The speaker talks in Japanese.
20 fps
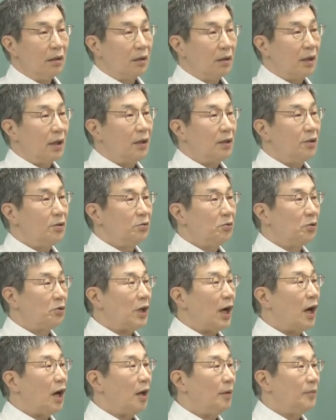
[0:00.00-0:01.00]
研究の
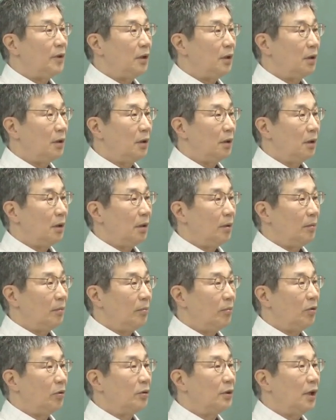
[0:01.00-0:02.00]
中身、
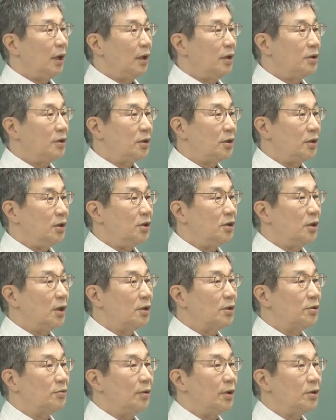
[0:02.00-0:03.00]
問題意識、
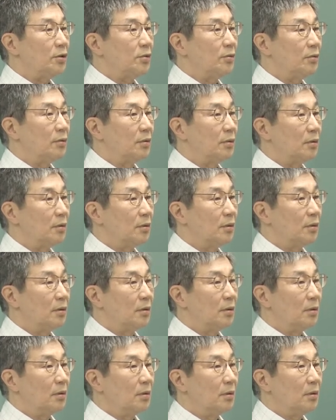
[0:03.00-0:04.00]
リサーチクエスチョン、
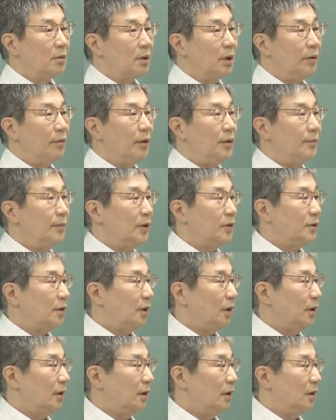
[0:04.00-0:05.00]
変わりますか？